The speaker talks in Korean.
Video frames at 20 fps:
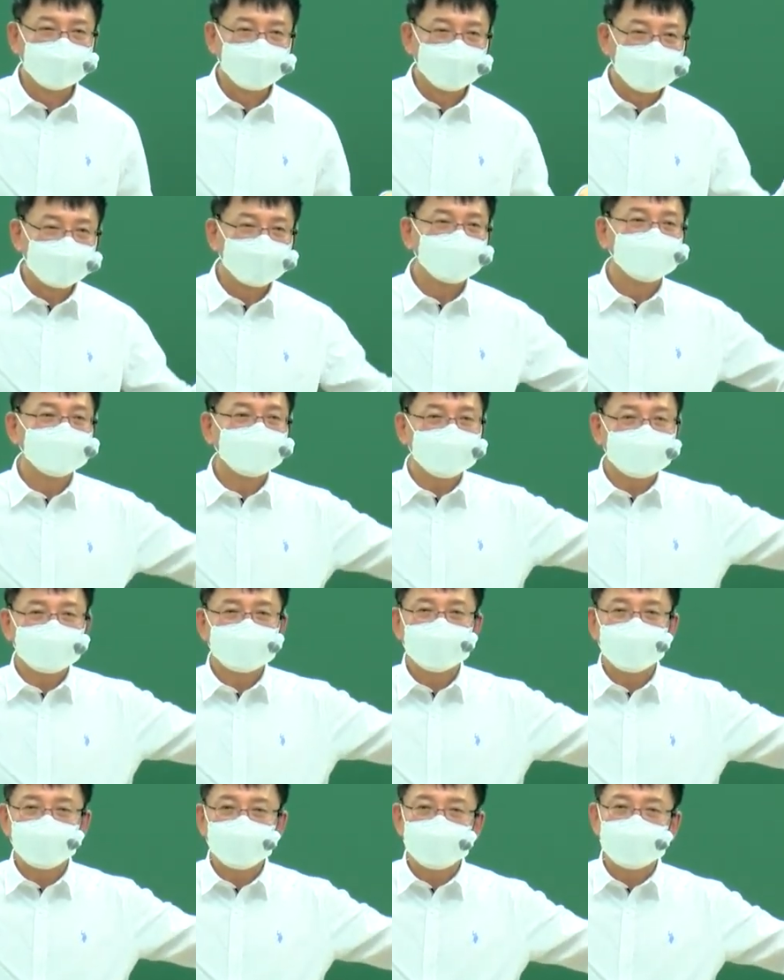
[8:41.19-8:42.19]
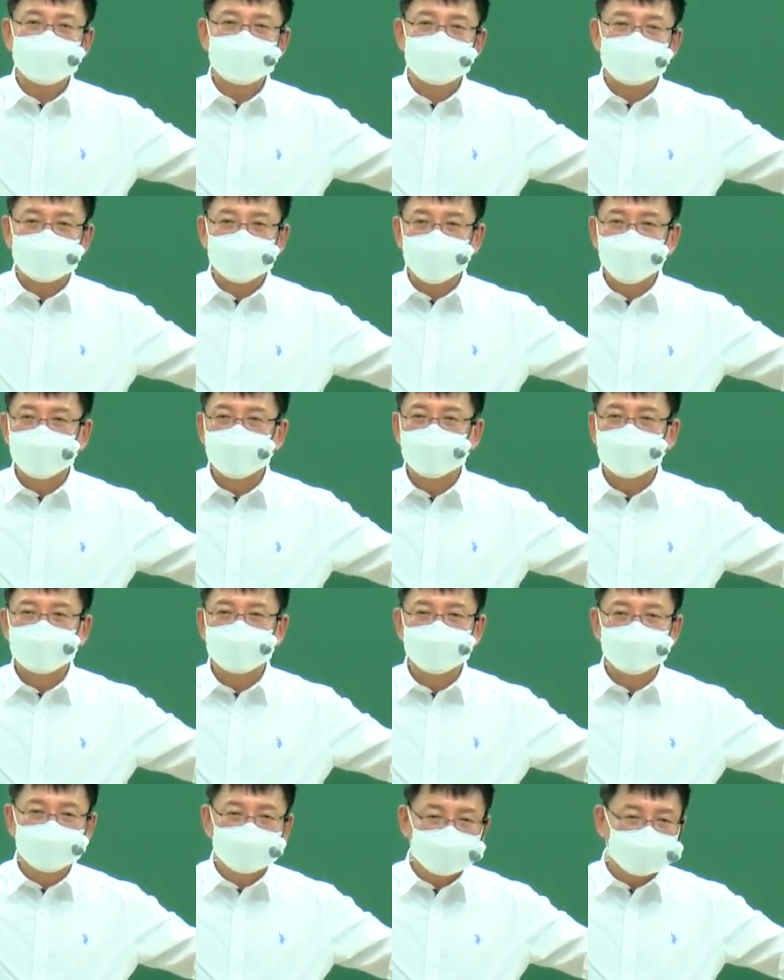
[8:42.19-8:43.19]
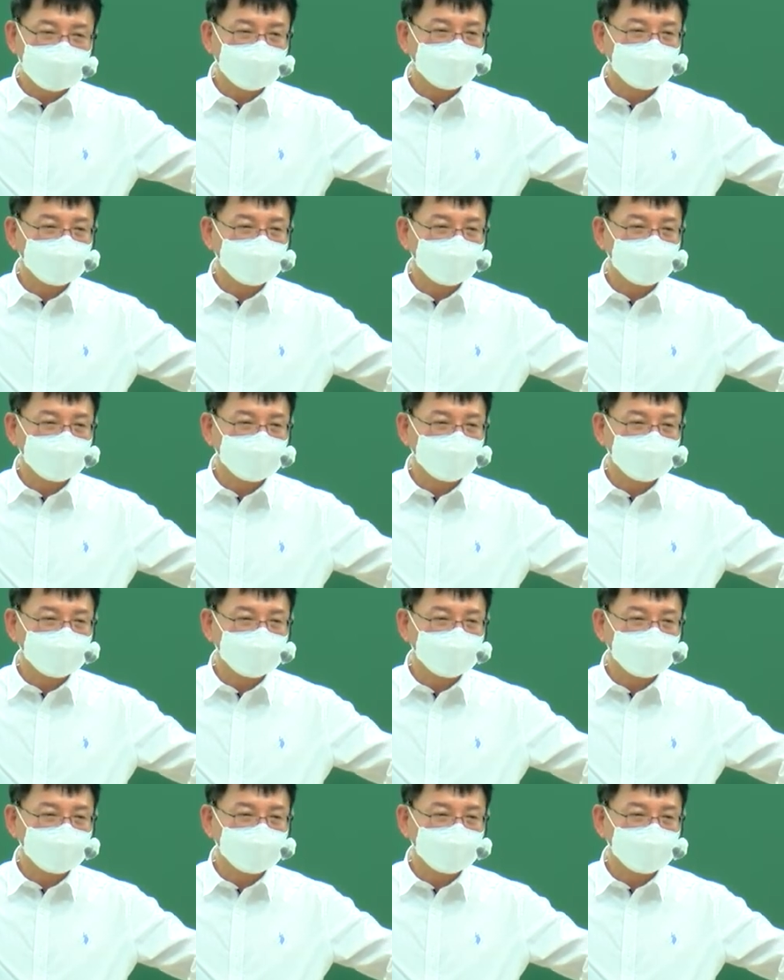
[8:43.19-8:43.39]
물론 등기승이 나오겠지. 등기한